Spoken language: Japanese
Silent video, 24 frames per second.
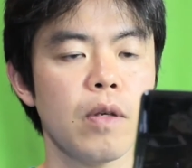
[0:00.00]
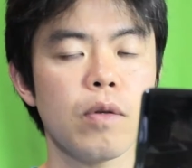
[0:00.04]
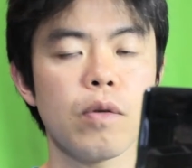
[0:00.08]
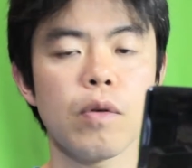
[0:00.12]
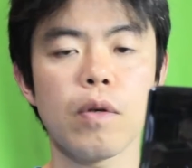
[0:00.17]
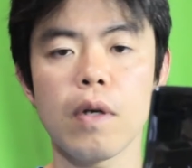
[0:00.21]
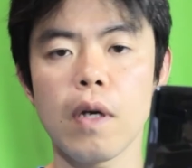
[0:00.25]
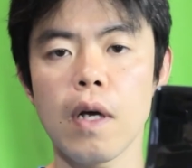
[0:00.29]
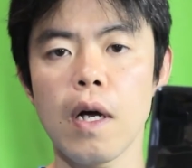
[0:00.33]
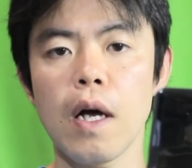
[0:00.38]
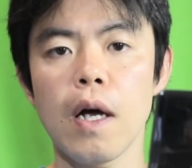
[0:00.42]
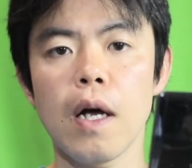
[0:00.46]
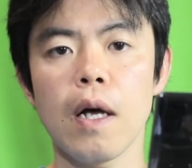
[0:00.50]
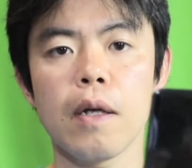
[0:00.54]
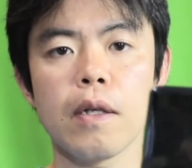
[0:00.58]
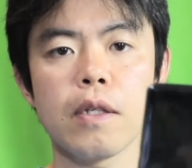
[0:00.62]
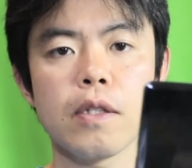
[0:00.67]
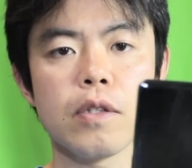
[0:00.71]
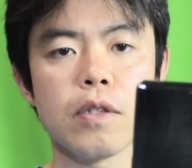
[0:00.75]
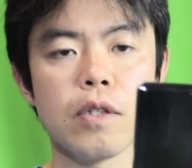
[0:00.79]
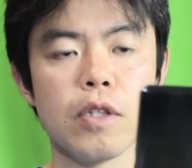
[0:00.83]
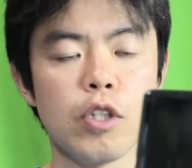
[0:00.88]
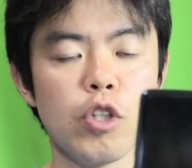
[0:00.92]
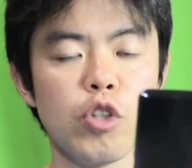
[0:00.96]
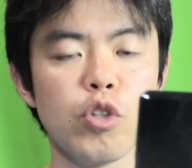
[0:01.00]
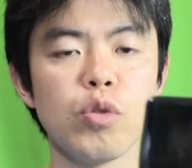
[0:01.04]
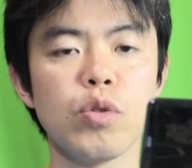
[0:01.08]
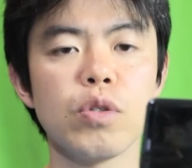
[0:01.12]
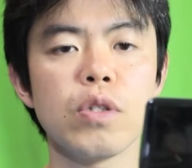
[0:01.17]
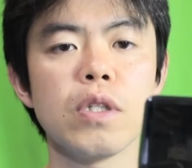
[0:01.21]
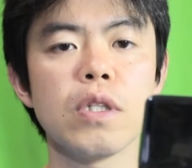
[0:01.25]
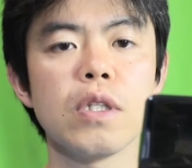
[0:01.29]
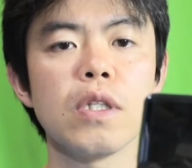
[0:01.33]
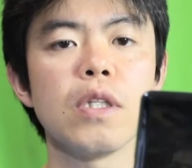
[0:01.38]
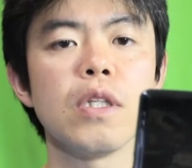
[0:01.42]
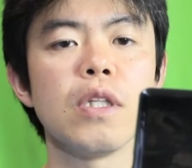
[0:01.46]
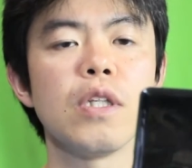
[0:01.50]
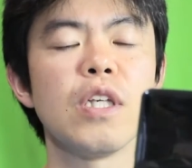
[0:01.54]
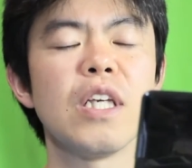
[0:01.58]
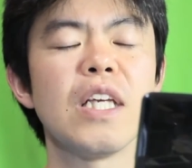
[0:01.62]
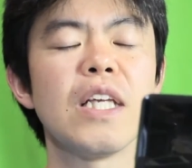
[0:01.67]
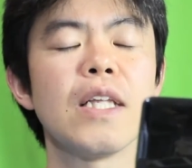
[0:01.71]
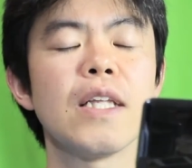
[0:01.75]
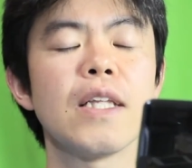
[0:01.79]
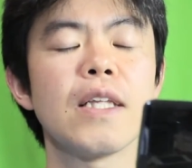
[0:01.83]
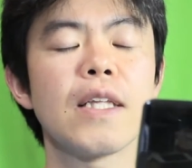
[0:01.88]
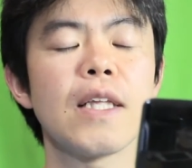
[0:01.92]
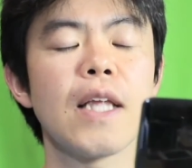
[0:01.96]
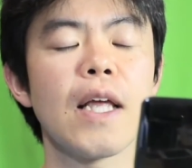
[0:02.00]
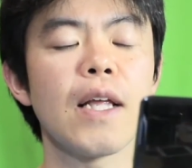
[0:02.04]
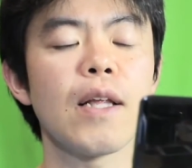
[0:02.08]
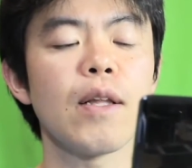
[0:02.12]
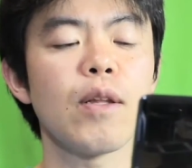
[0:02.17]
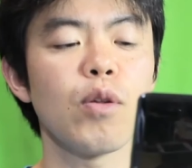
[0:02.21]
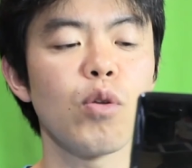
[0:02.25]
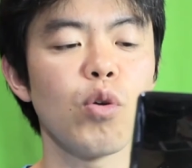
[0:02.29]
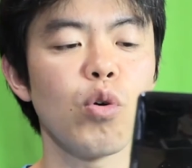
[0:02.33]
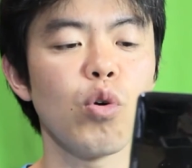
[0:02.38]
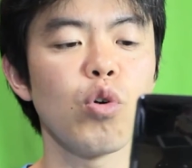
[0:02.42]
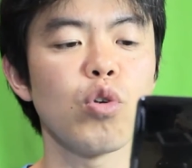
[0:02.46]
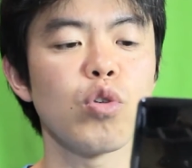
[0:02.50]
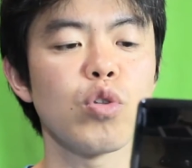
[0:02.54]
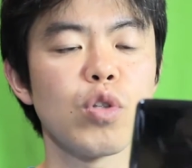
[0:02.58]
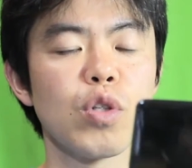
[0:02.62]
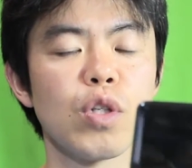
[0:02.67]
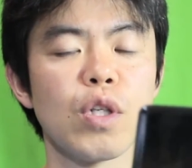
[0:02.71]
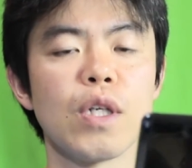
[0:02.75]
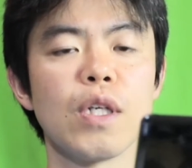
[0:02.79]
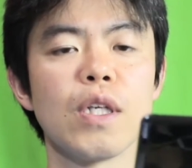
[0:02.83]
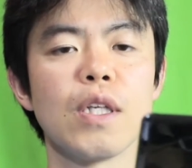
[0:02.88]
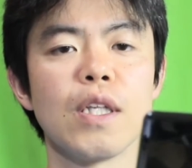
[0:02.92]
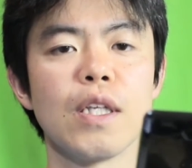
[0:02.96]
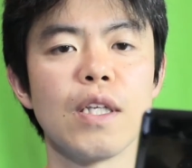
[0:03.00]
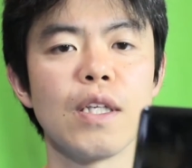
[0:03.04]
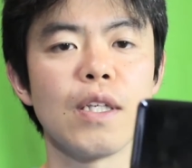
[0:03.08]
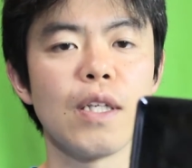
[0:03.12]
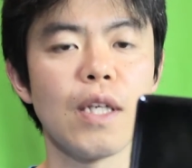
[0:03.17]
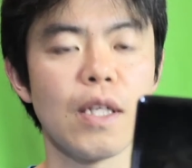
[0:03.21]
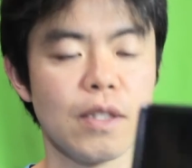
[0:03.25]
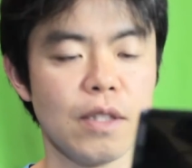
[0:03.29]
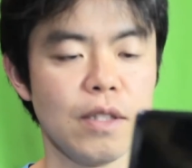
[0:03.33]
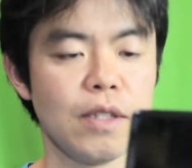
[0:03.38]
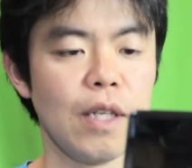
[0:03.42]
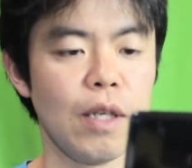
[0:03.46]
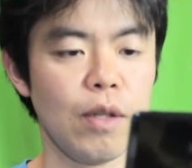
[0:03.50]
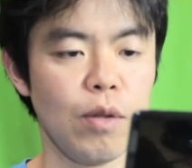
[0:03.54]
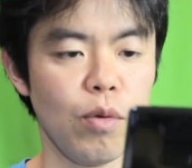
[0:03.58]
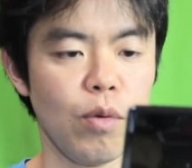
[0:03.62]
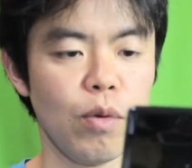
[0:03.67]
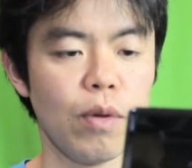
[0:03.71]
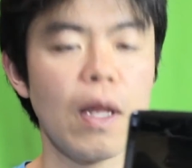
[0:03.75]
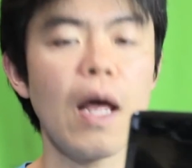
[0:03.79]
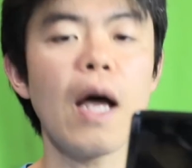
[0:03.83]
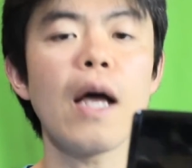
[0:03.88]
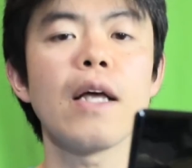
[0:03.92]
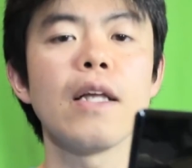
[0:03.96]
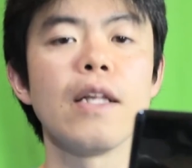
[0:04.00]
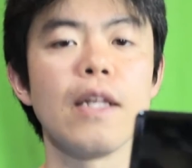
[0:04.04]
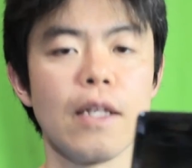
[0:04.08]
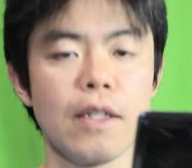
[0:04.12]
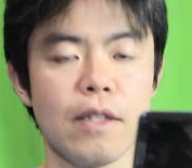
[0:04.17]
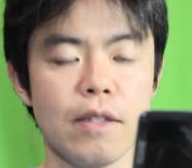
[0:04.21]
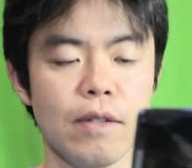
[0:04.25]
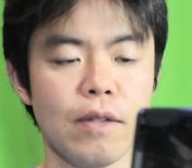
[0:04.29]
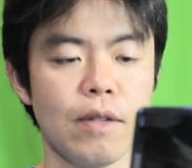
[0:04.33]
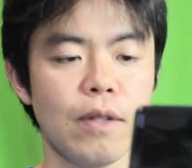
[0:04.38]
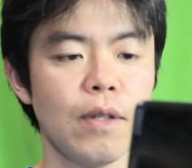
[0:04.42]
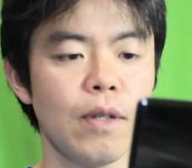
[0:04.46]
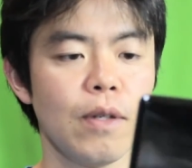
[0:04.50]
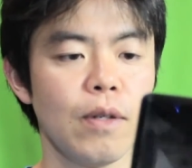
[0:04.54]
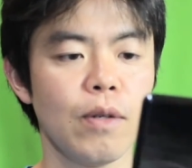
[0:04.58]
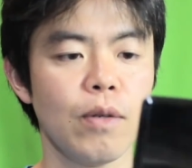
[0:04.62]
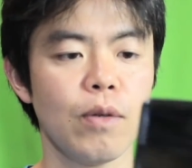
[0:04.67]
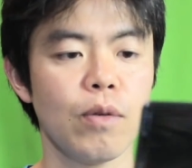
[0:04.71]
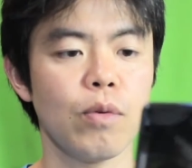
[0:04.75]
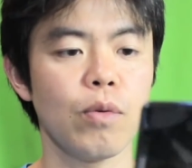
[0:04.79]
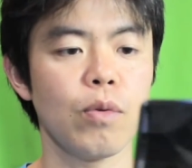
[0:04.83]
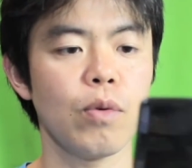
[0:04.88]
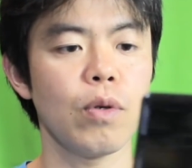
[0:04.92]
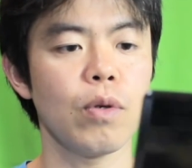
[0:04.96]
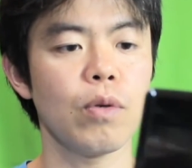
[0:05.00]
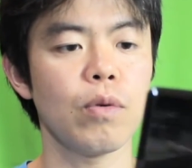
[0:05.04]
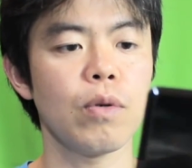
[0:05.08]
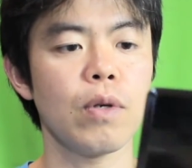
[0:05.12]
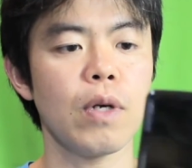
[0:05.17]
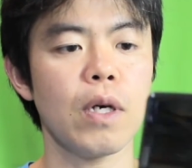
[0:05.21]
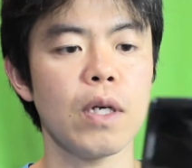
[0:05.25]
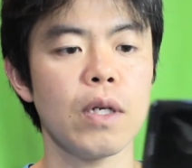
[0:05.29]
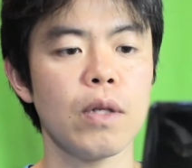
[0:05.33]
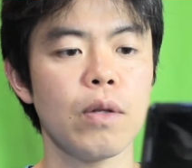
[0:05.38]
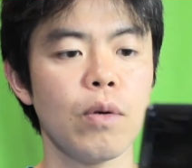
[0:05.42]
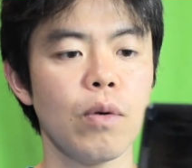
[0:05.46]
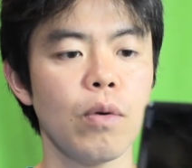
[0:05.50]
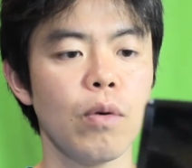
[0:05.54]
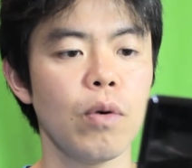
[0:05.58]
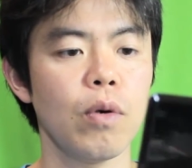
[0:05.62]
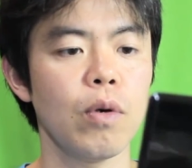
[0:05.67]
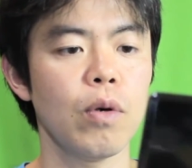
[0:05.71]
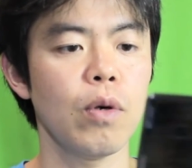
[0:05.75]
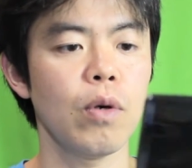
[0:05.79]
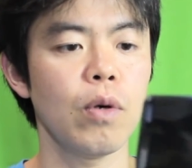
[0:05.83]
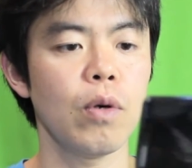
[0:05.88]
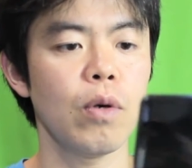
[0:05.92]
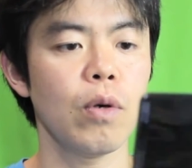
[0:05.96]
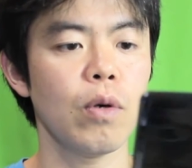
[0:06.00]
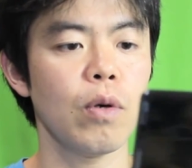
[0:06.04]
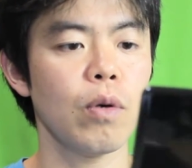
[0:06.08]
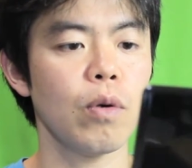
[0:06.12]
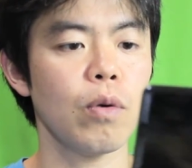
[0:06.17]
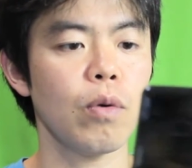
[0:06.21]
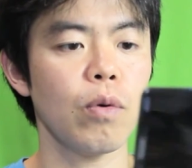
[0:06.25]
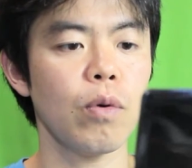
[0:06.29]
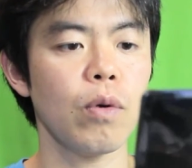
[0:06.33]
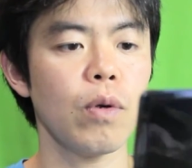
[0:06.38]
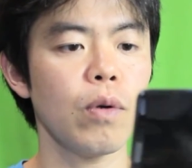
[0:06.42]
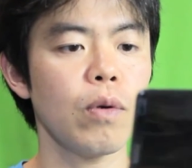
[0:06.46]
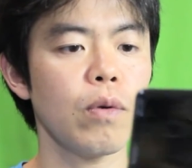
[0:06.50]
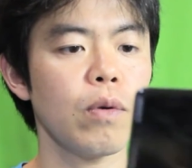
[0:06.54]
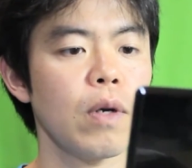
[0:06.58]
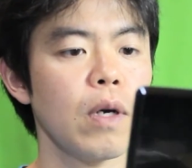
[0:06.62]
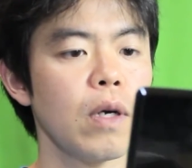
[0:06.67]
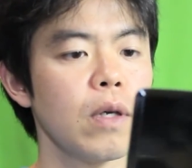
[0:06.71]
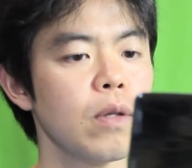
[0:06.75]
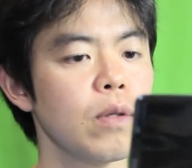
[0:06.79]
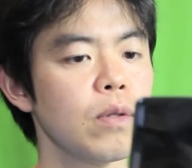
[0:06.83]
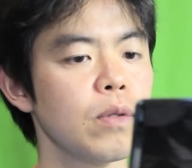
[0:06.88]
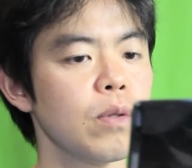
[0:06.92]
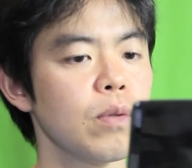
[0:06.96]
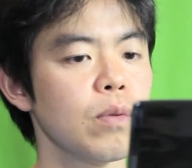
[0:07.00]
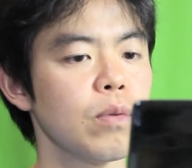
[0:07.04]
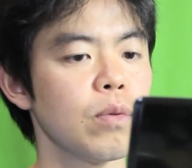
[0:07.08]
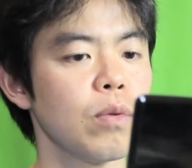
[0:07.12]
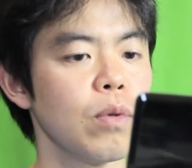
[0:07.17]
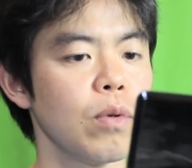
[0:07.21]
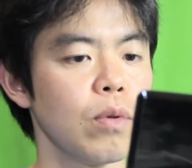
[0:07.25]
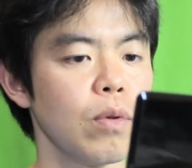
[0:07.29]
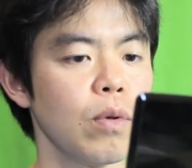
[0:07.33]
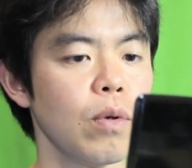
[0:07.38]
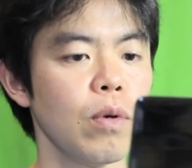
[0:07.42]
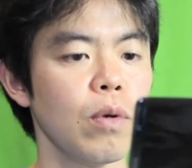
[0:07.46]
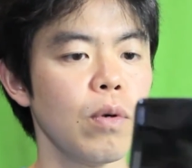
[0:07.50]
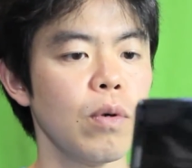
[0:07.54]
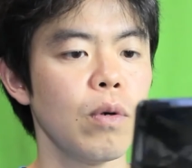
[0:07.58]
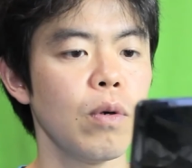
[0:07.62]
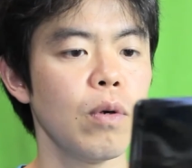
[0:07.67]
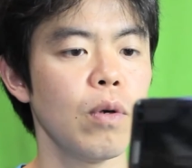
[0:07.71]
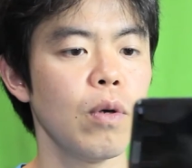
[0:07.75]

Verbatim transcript: それがニュー任天堂 3DS だとないですこれぐらいのこれぐらいの速度の